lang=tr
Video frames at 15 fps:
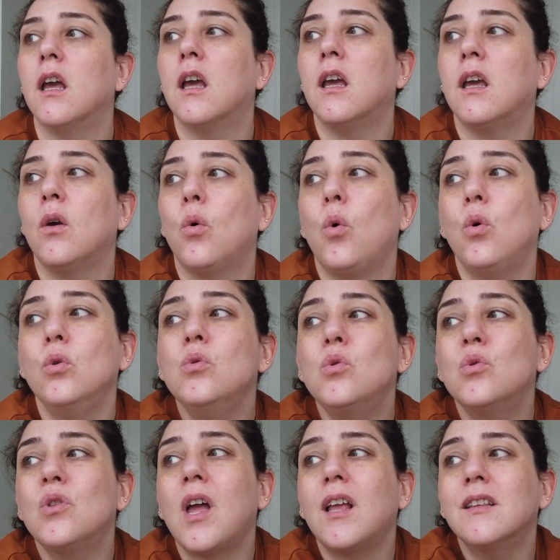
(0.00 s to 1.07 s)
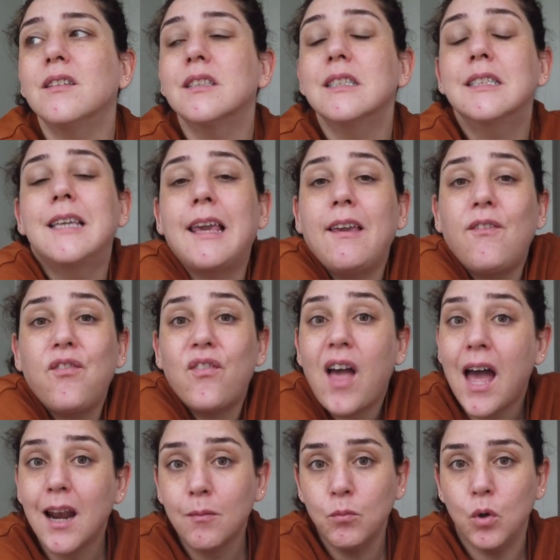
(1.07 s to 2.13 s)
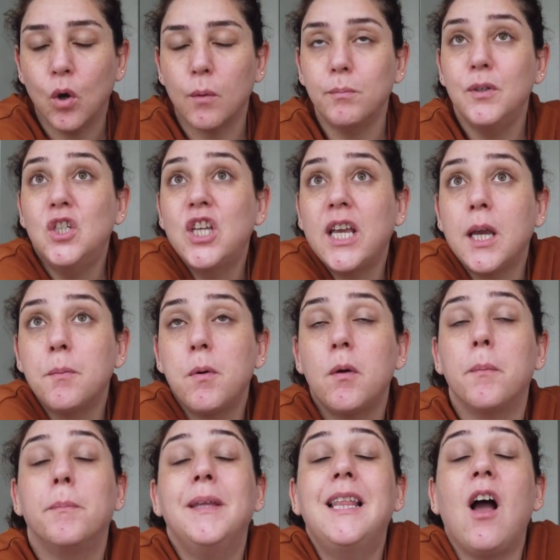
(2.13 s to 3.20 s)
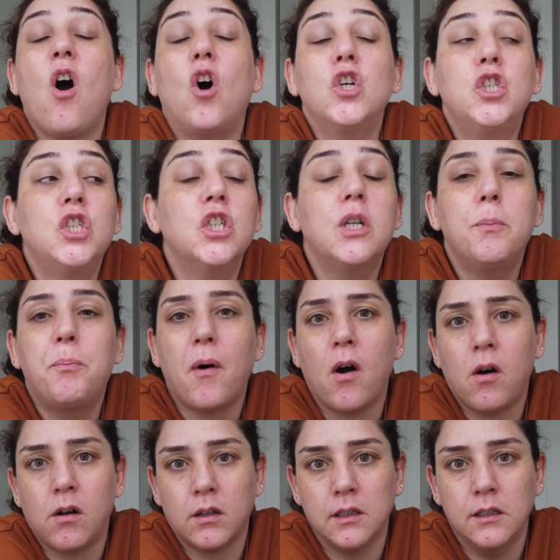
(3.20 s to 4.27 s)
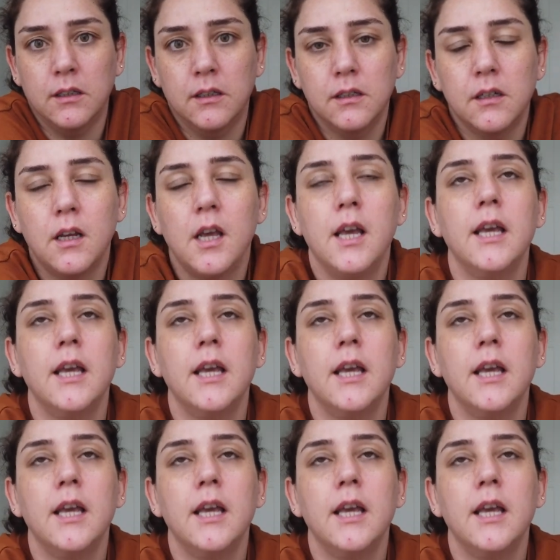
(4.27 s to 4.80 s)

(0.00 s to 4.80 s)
E, o yüzden keyif vermiyor. Bir şey yapamıyor. Bir de aşırı pahalı.